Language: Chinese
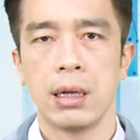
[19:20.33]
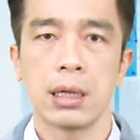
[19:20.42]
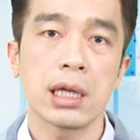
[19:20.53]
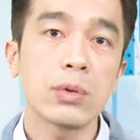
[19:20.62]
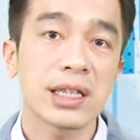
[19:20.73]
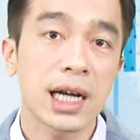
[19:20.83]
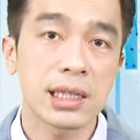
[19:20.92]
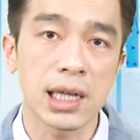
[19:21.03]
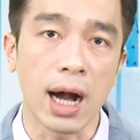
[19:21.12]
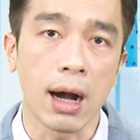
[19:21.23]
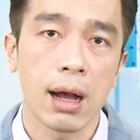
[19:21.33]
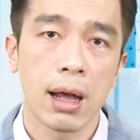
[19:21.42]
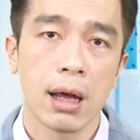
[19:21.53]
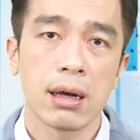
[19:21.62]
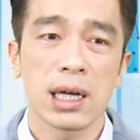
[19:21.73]
因为它涨，
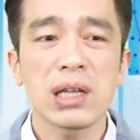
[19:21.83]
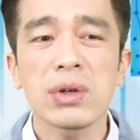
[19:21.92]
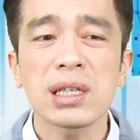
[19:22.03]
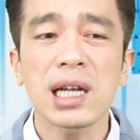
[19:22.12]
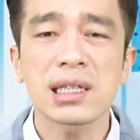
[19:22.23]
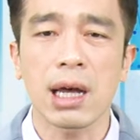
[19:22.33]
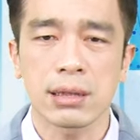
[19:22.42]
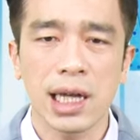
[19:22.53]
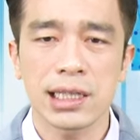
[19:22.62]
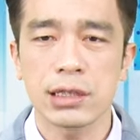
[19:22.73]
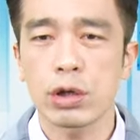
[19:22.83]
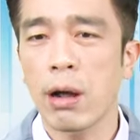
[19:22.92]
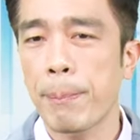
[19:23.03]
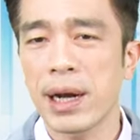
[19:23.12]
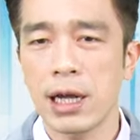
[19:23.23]
因为它涨，大家就
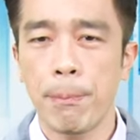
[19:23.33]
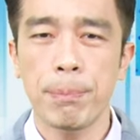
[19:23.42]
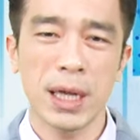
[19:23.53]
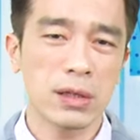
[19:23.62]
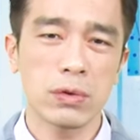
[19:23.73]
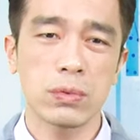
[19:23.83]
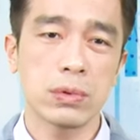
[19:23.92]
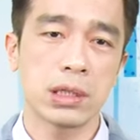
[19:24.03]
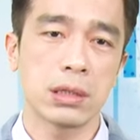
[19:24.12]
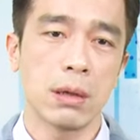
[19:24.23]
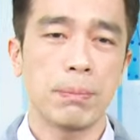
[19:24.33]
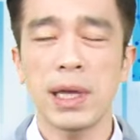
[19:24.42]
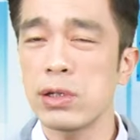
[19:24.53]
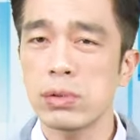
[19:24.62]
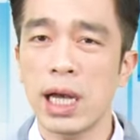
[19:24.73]
帮它编故事，
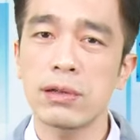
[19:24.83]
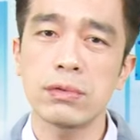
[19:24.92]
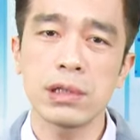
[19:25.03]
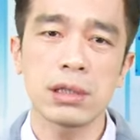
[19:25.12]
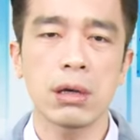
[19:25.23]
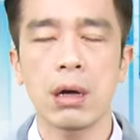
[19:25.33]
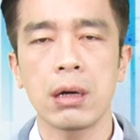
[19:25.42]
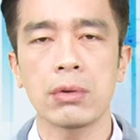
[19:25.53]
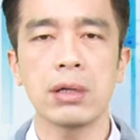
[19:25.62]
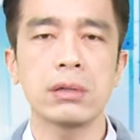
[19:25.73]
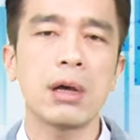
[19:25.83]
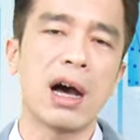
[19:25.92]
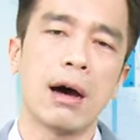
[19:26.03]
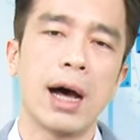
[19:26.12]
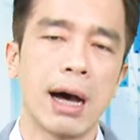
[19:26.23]
编出来故事之后，哦，元宇宙
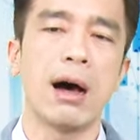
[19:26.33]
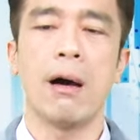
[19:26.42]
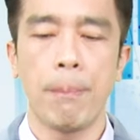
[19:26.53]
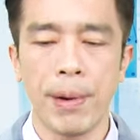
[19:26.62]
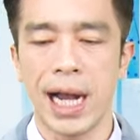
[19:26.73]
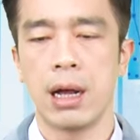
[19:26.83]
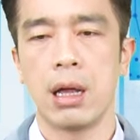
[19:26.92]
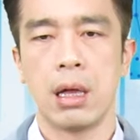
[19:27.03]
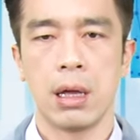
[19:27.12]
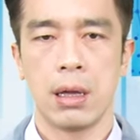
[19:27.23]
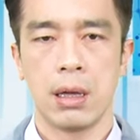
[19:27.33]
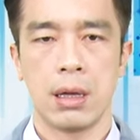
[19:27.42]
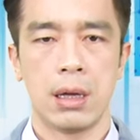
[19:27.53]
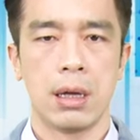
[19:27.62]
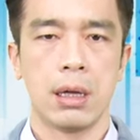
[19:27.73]
好好好棒。
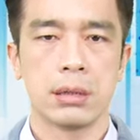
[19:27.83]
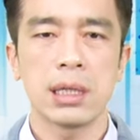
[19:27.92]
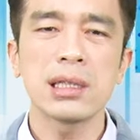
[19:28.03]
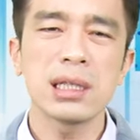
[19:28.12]
但